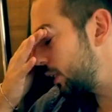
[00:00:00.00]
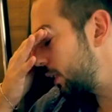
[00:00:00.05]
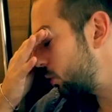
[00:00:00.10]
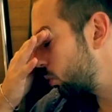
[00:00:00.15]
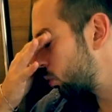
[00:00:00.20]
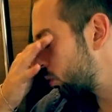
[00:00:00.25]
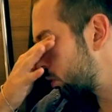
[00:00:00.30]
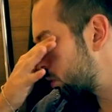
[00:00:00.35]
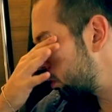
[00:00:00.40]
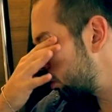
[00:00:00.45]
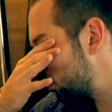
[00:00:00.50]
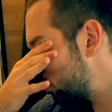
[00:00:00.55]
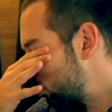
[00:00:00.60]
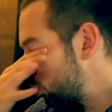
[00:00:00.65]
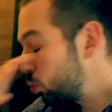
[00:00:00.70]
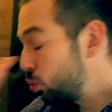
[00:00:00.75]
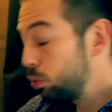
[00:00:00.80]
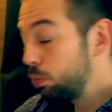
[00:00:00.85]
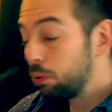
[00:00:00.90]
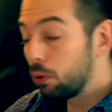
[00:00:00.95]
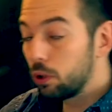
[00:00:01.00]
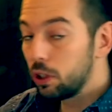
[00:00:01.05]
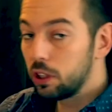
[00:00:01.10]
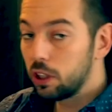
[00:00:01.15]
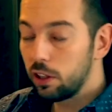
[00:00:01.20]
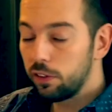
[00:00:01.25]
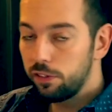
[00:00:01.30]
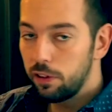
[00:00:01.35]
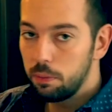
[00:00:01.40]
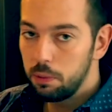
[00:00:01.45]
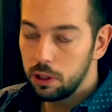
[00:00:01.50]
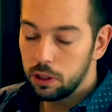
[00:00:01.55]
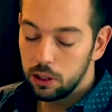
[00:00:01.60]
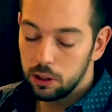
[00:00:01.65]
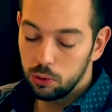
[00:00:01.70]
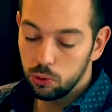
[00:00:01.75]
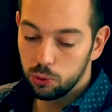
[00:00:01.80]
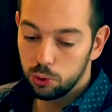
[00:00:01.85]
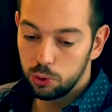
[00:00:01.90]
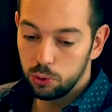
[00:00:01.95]
Et donc, du coup, pour les dates, fais bien
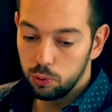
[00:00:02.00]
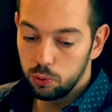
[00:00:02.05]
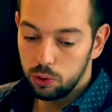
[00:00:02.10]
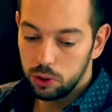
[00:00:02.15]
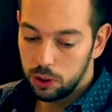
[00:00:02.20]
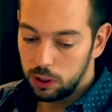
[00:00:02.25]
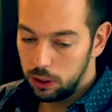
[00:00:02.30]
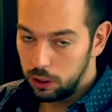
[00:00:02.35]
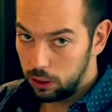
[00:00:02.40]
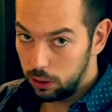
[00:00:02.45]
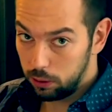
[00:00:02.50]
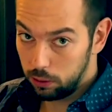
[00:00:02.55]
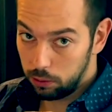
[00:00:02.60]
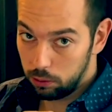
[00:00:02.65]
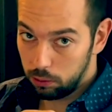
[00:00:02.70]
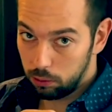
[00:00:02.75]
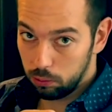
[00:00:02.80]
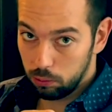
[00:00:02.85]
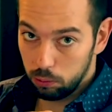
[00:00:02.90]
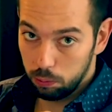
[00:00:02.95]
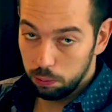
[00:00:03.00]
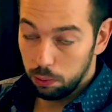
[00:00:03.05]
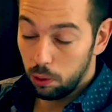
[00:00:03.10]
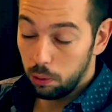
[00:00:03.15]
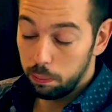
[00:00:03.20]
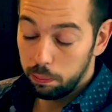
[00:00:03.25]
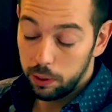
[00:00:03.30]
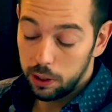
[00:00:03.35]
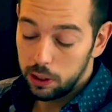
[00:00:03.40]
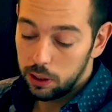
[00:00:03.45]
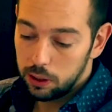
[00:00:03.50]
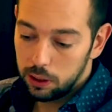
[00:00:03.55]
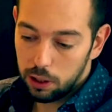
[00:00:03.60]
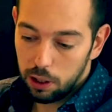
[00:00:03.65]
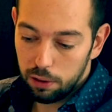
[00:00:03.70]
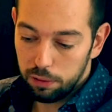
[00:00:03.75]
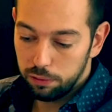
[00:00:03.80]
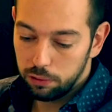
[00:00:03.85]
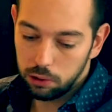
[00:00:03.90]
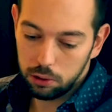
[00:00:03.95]
attention aussi. Euh, ne prends pas
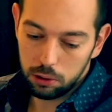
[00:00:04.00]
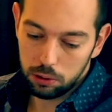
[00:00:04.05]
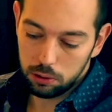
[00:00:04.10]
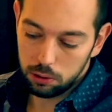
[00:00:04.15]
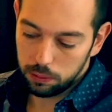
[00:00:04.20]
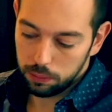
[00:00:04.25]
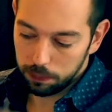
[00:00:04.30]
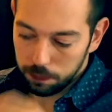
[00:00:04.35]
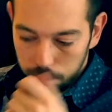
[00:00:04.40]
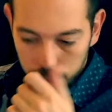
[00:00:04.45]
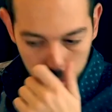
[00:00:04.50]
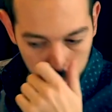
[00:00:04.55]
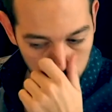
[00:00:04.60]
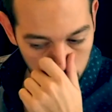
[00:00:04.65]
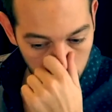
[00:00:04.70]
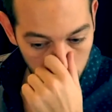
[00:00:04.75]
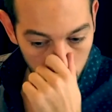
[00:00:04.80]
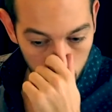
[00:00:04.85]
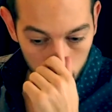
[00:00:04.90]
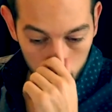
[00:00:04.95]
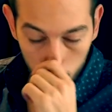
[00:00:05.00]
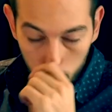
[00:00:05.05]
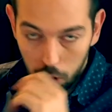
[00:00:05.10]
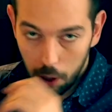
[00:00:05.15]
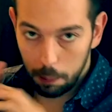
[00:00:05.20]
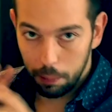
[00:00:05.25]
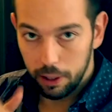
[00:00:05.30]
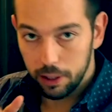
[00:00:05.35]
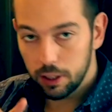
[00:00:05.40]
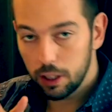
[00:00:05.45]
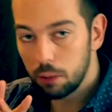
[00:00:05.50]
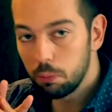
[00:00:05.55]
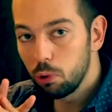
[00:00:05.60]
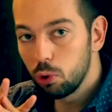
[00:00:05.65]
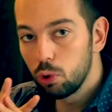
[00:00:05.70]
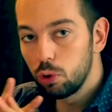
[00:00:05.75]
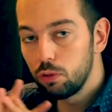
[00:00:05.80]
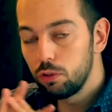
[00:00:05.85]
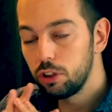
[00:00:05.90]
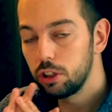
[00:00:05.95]
un vol euh, deux jours après ta
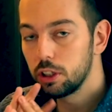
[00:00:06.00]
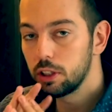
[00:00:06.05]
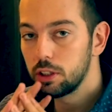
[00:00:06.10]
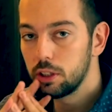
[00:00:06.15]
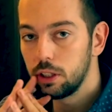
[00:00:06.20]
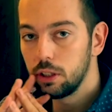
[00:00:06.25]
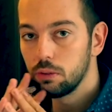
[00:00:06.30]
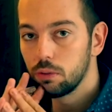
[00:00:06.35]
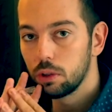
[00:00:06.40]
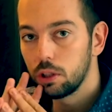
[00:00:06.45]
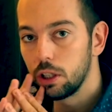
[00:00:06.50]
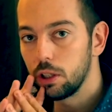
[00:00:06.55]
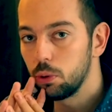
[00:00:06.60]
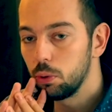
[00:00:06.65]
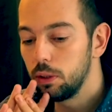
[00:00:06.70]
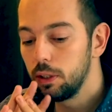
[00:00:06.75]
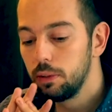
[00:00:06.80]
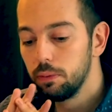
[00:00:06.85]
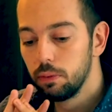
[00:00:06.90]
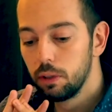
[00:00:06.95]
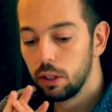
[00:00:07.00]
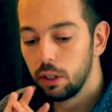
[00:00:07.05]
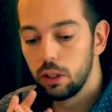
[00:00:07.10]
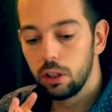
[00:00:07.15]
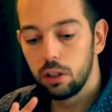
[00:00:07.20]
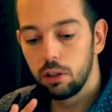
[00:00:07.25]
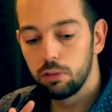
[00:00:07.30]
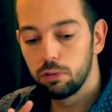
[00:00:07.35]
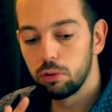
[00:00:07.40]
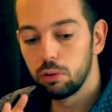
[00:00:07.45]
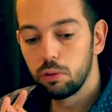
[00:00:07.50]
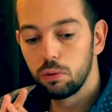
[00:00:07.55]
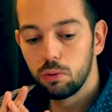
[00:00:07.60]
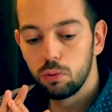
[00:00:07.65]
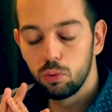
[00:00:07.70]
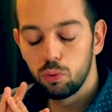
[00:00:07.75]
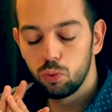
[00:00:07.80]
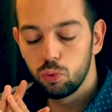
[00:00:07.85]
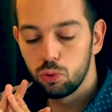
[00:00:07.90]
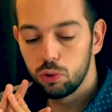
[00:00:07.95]
demande de visa, sinon t'es cuit. Il
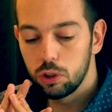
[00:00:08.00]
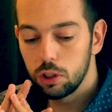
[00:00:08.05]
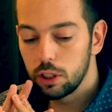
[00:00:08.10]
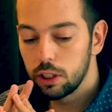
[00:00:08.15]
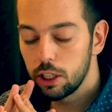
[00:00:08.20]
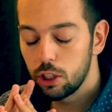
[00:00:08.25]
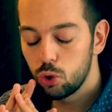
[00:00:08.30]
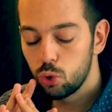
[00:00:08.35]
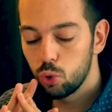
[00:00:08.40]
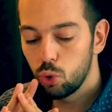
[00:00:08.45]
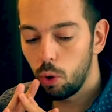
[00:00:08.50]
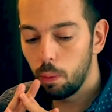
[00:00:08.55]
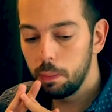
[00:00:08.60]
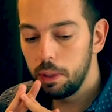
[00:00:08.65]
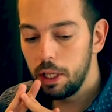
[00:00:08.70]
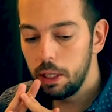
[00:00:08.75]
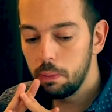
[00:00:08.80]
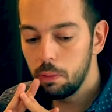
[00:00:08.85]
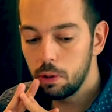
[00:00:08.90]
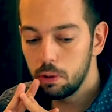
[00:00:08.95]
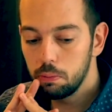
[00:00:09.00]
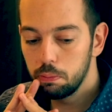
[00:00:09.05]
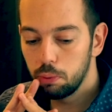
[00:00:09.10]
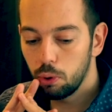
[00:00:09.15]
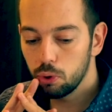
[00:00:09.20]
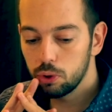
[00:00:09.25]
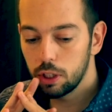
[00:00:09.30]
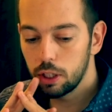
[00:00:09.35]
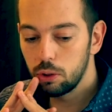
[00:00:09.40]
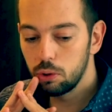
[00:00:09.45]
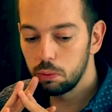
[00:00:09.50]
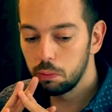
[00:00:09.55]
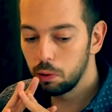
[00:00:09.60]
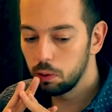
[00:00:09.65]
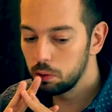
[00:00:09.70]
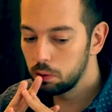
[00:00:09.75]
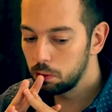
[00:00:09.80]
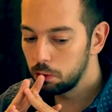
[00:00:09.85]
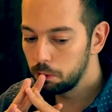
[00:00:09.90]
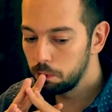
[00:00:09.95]
faut, c'est quatre jours minimum pour ta
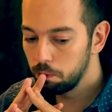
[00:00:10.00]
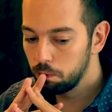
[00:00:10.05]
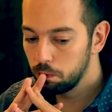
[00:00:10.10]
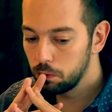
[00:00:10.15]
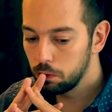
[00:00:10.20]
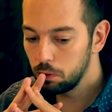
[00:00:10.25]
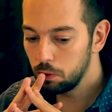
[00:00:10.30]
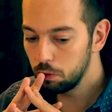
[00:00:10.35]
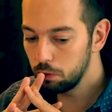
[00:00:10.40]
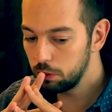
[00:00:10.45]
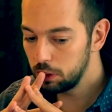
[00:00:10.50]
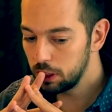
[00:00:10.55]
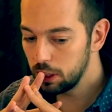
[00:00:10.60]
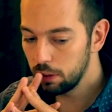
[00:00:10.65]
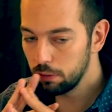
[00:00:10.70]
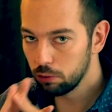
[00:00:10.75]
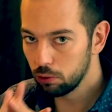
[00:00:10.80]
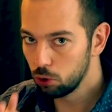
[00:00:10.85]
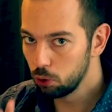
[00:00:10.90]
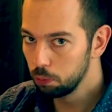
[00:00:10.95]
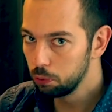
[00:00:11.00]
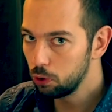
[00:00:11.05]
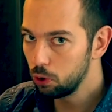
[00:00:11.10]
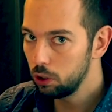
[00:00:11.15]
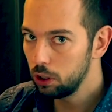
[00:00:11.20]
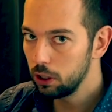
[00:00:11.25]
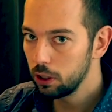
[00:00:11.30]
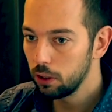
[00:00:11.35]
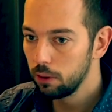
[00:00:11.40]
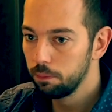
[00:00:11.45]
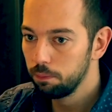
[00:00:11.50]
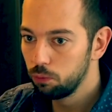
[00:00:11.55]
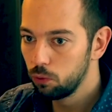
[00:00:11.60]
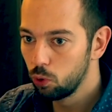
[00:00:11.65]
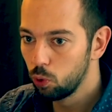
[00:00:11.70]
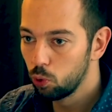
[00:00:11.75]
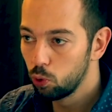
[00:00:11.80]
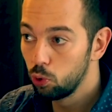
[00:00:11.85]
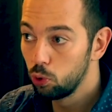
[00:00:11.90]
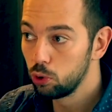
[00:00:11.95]
demande euh, de visa avant de l'obtenir,
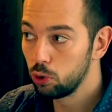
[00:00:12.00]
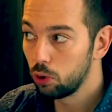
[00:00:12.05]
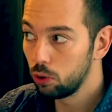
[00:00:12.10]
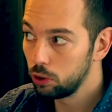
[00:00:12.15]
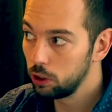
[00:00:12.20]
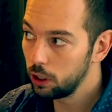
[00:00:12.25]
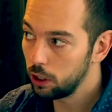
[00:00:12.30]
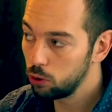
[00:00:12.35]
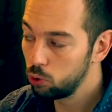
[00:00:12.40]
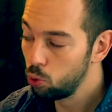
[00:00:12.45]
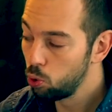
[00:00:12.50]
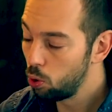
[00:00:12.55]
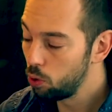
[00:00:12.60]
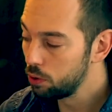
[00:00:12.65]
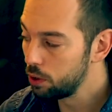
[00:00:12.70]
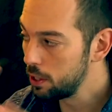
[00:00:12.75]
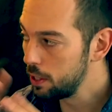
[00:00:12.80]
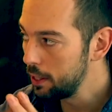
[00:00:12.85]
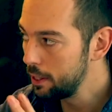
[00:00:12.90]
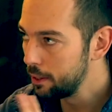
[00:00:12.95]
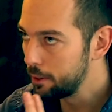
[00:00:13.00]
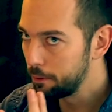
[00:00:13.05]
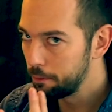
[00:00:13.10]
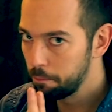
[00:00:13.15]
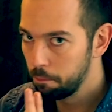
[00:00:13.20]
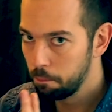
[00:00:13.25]
donc le temps d'y retourner. Euh.